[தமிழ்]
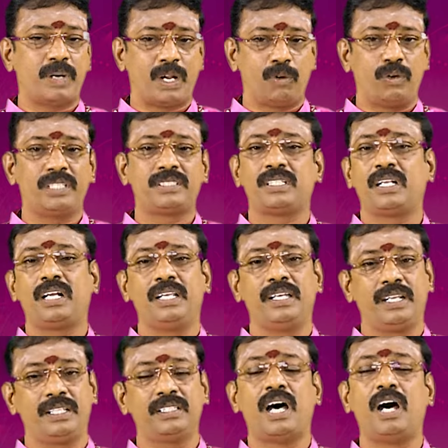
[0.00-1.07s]
மன உளைச்சல்கள்
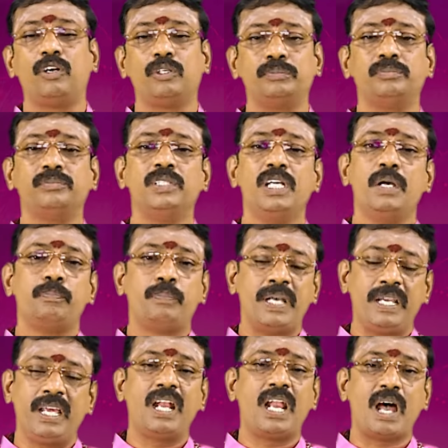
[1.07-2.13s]
இருந்தாலும்
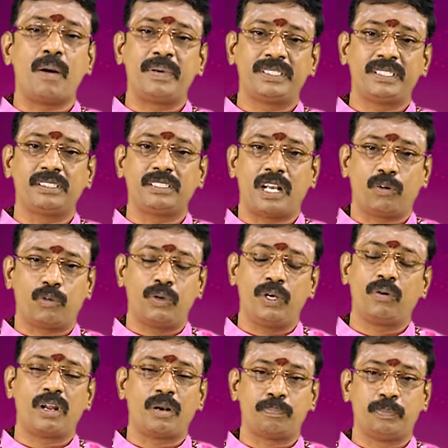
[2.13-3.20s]
பெரிய லாபத்தை தரக்கூடிய
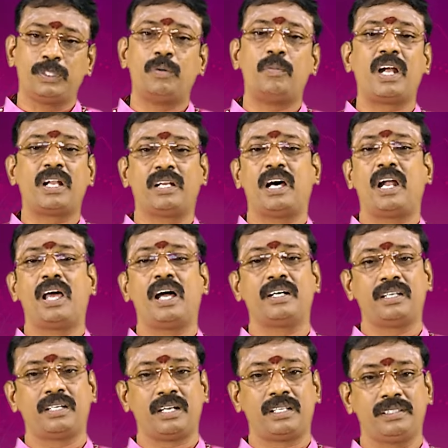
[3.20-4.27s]
ஒரு அற்புதமான நாளாக
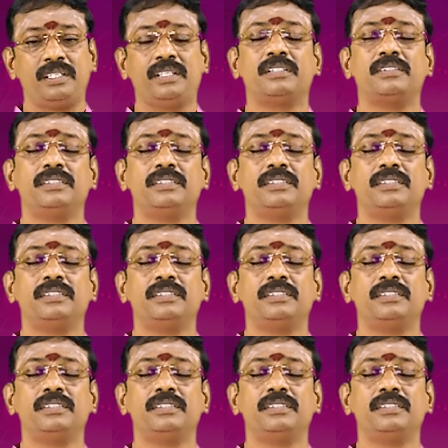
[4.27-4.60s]
இருக்கிறது